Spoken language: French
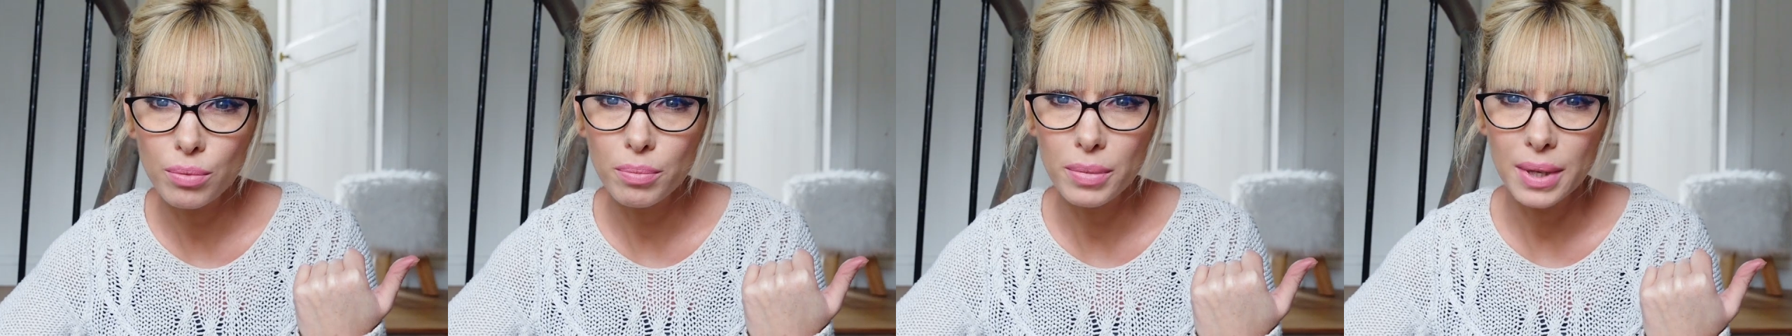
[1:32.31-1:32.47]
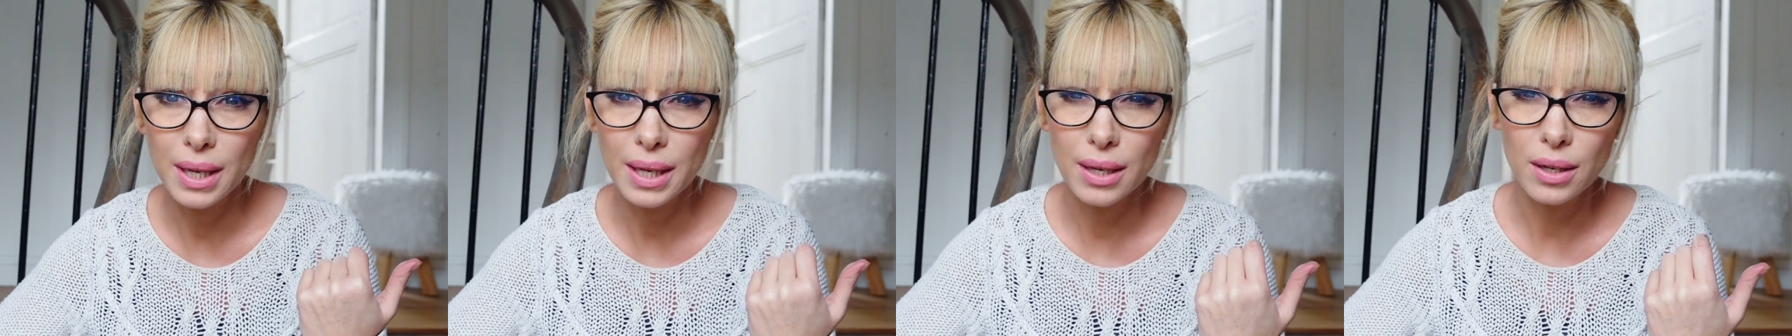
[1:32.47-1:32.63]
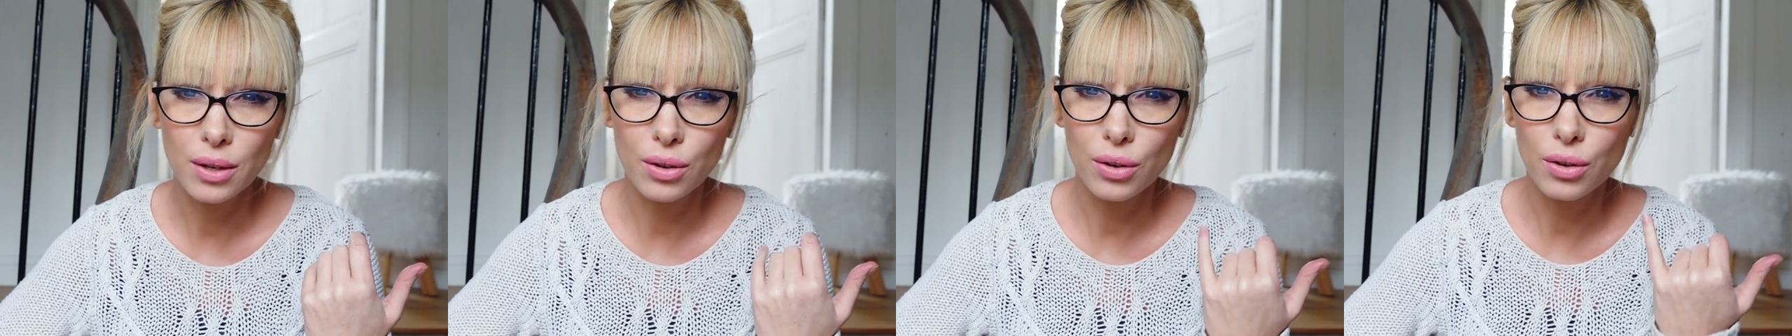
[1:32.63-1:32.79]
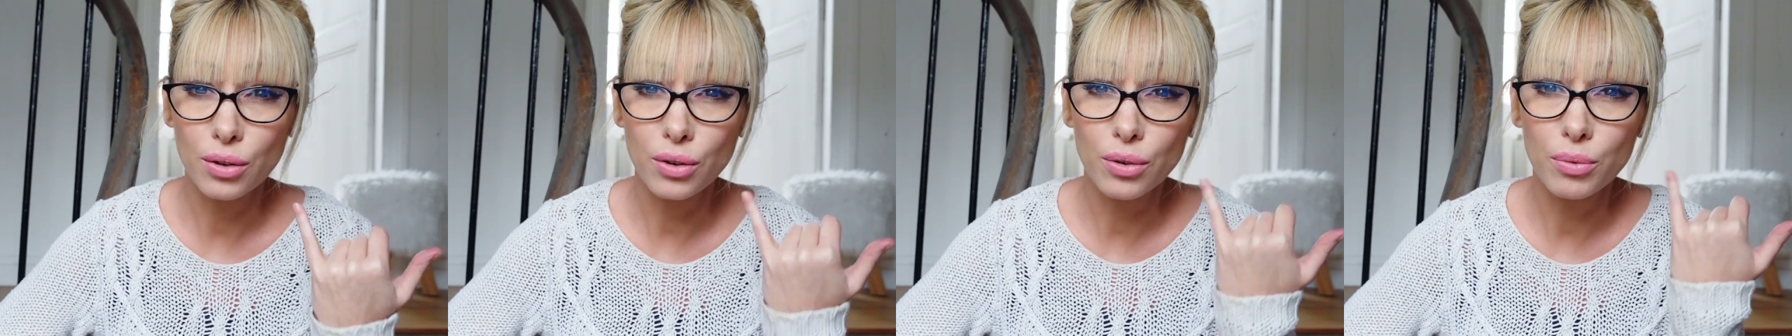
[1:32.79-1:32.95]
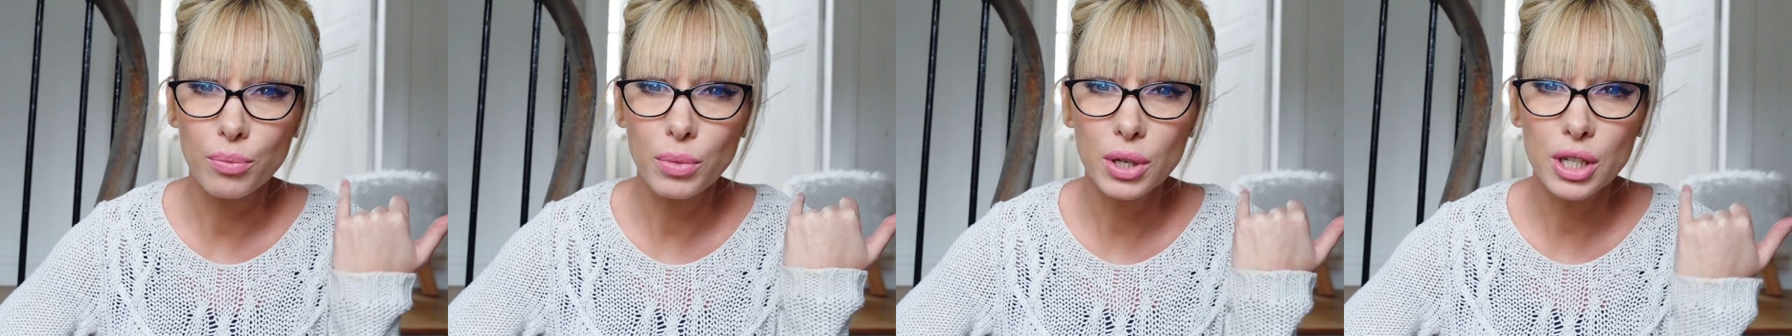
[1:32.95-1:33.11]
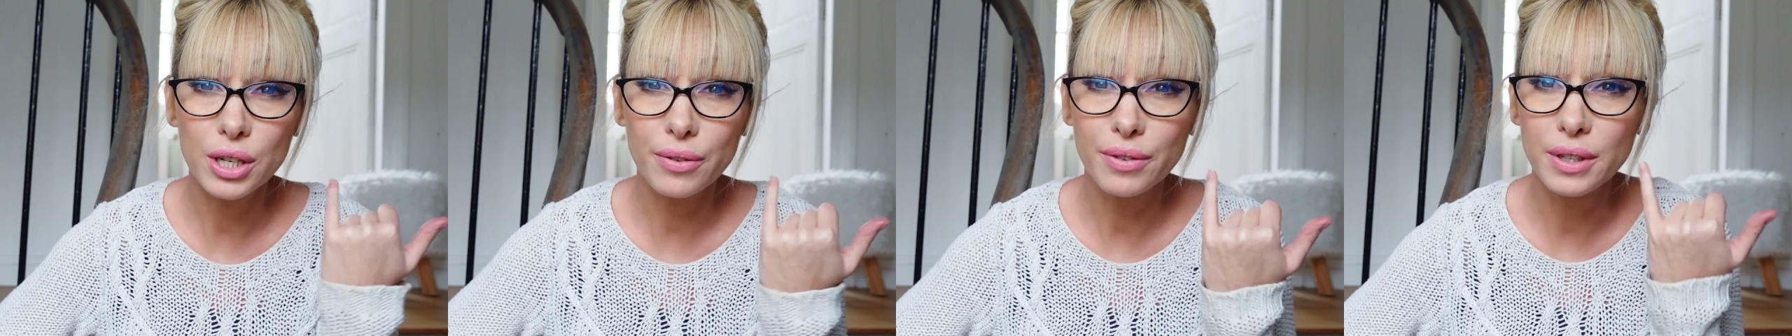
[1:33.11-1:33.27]
mais euh,
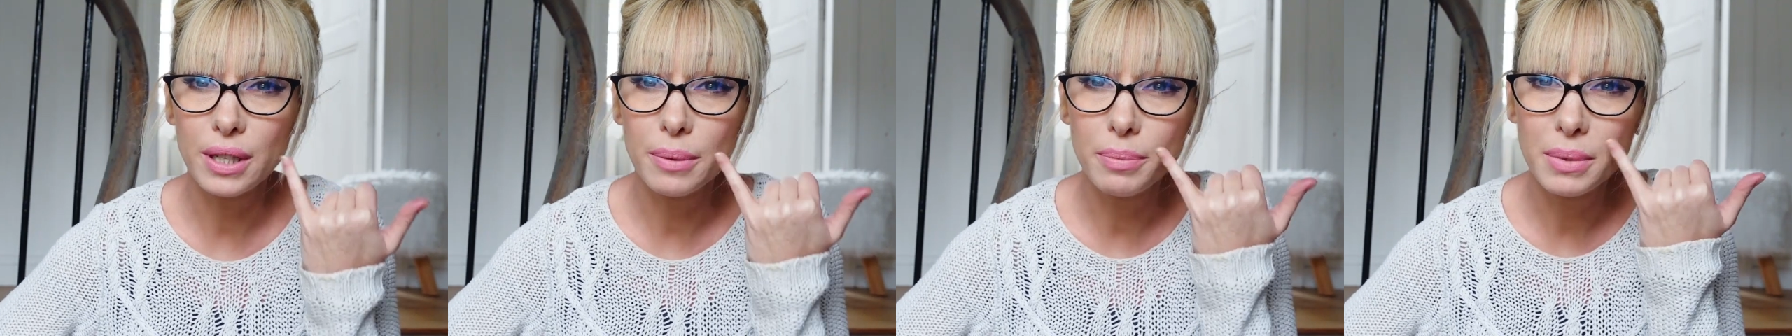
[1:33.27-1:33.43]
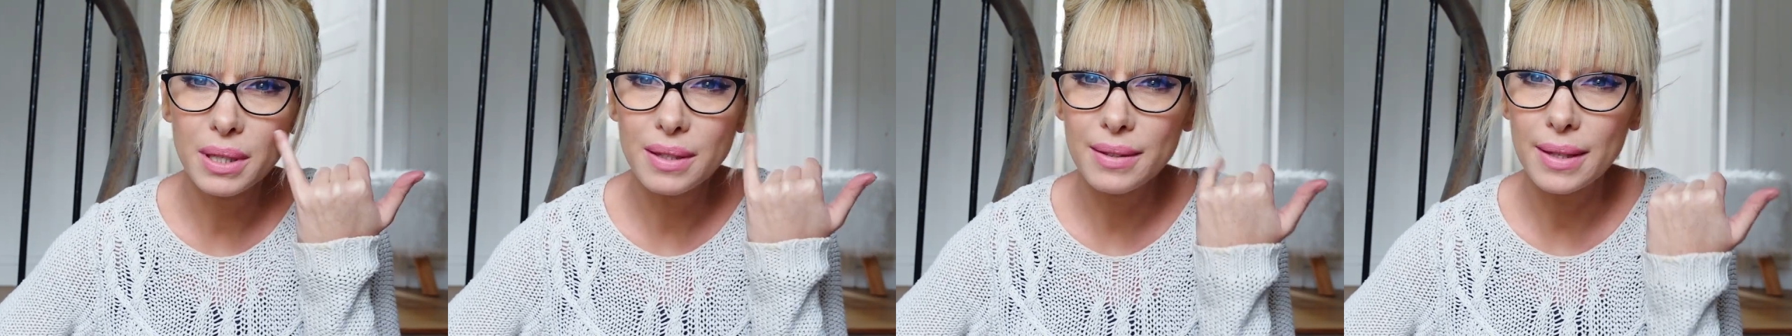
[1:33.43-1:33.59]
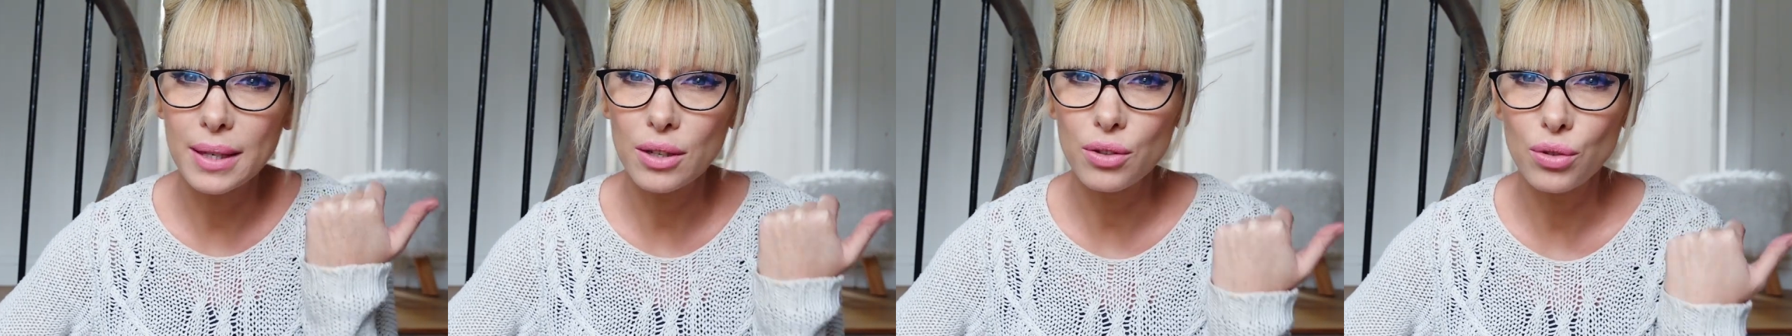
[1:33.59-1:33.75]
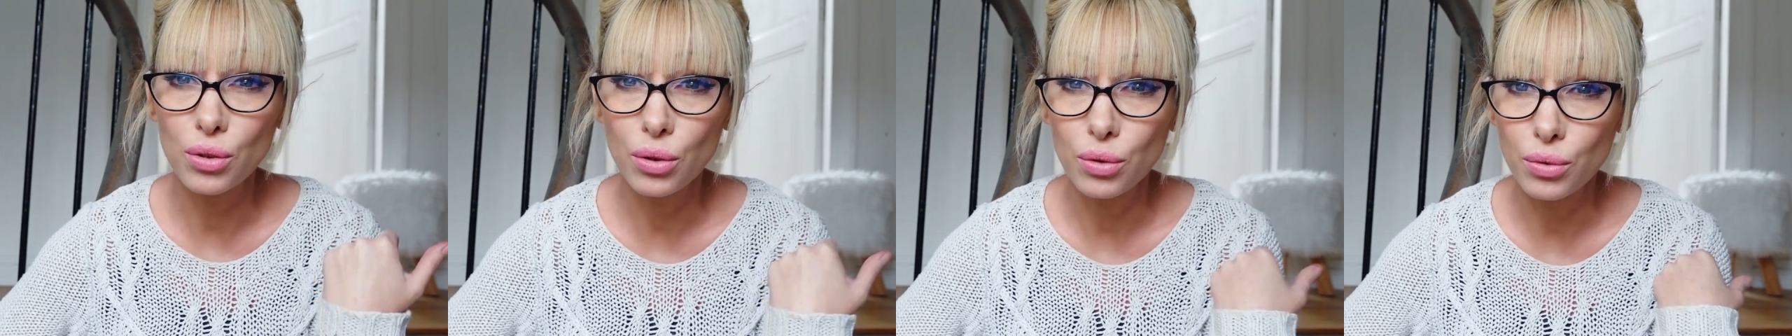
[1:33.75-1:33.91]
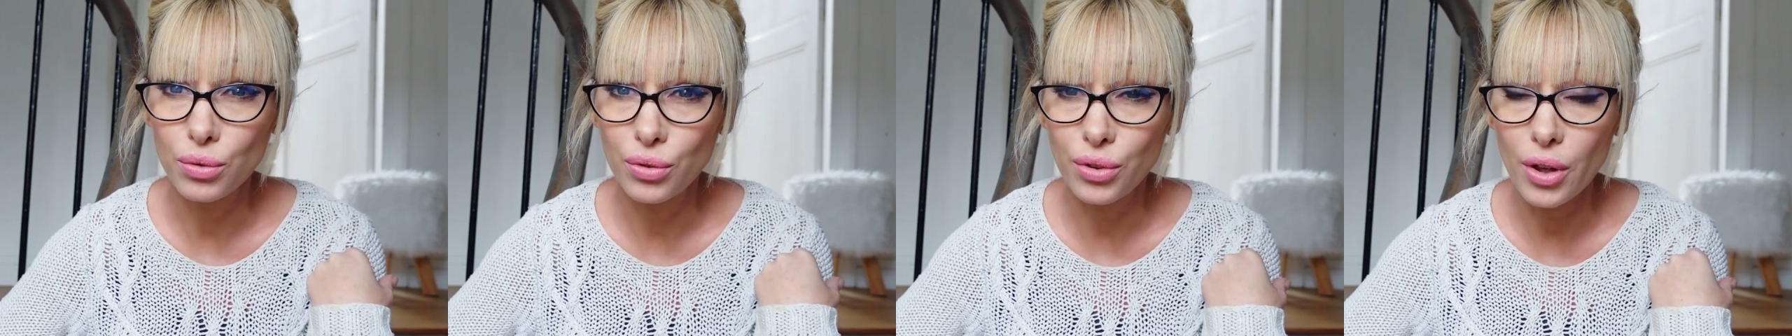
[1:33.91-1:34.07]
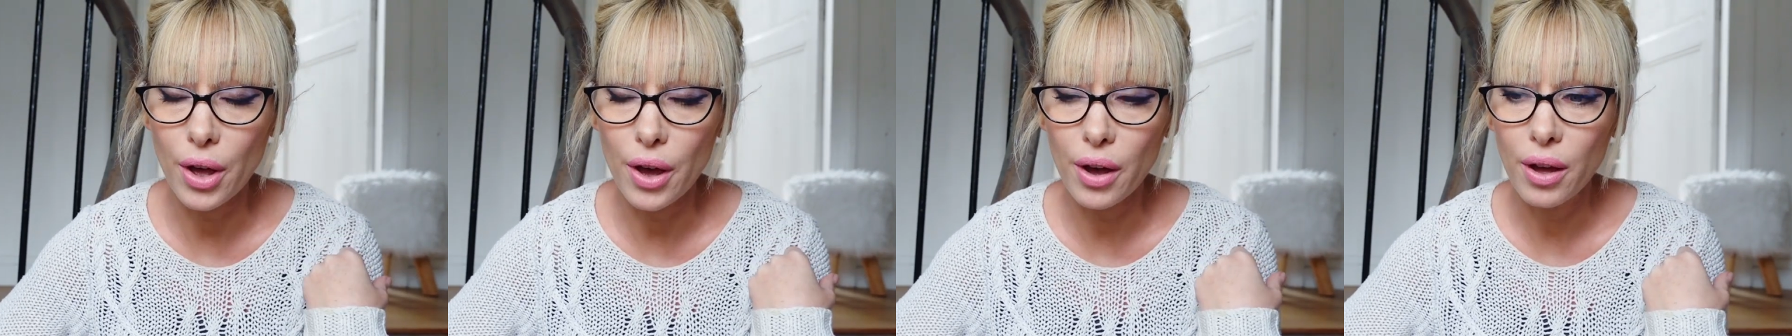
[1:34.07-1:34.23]
moi j'avais des petites taches de
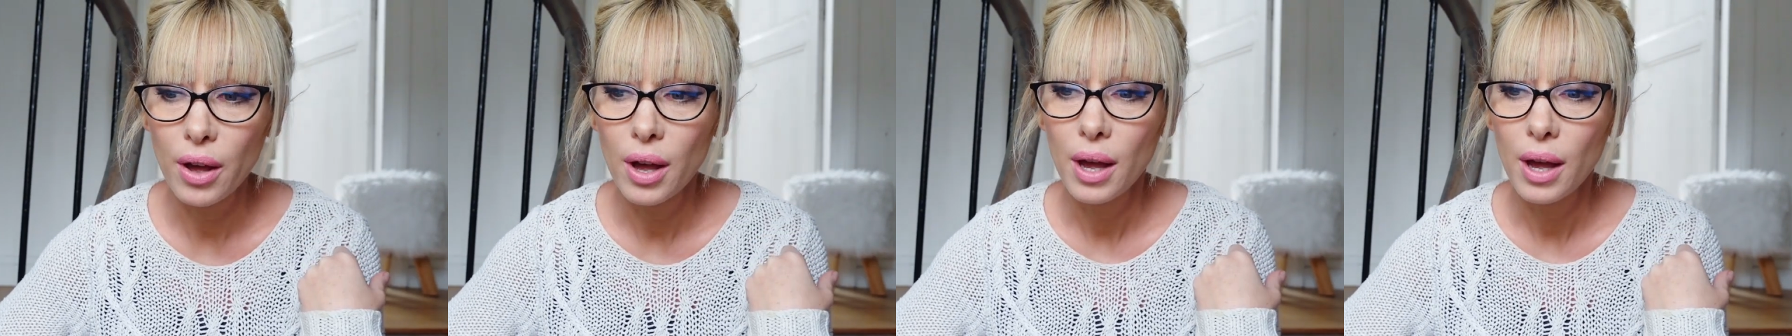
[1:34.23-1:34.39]
rousseur.